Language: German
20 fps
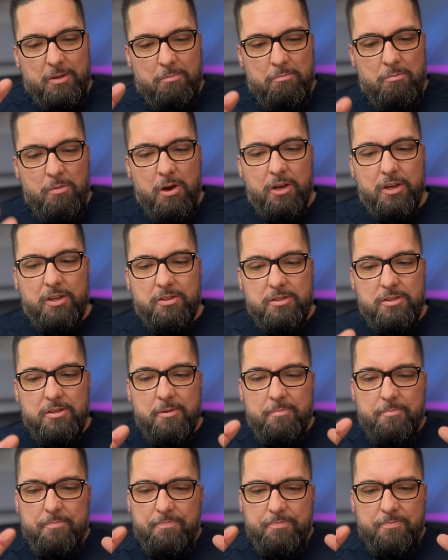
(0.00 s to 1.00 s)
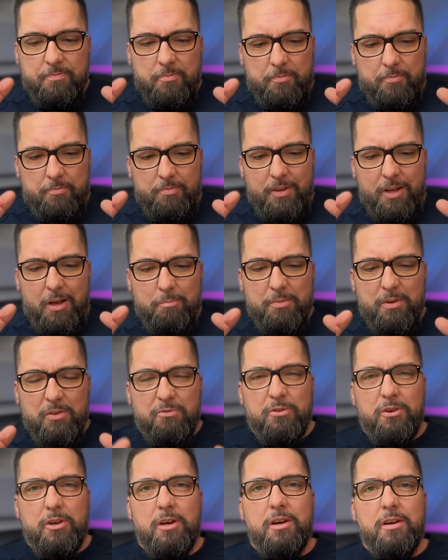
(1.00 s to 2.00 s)
möchte
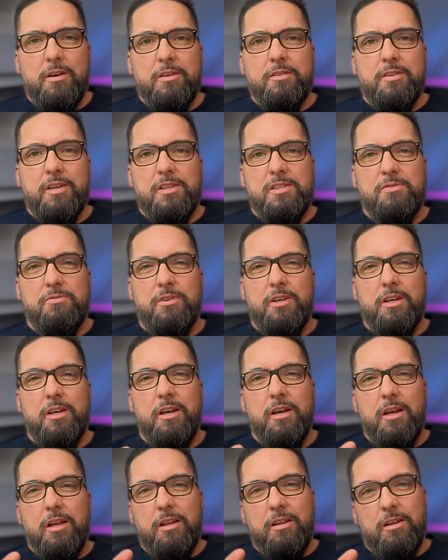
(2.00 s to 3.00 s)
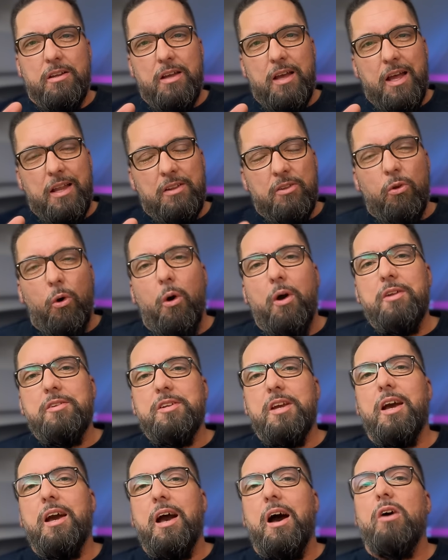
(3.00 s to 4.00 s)
bewirken, dass wir erneut
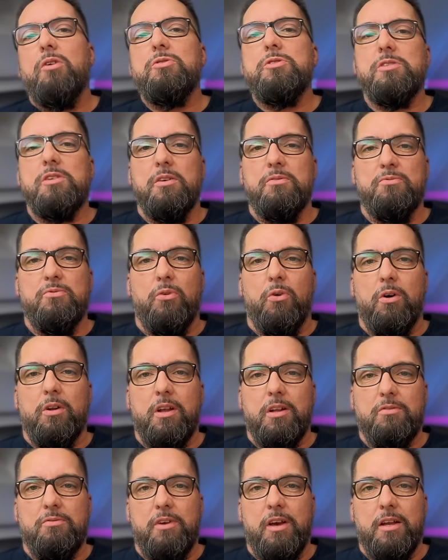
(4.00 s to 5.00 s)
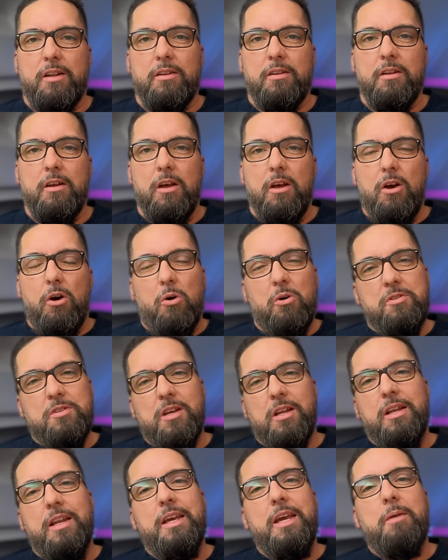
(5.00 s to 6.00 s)
herausgefordert werden,
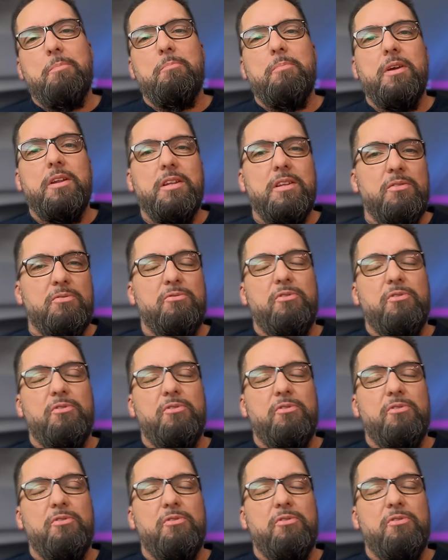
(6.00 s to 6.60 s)
unser Leben in die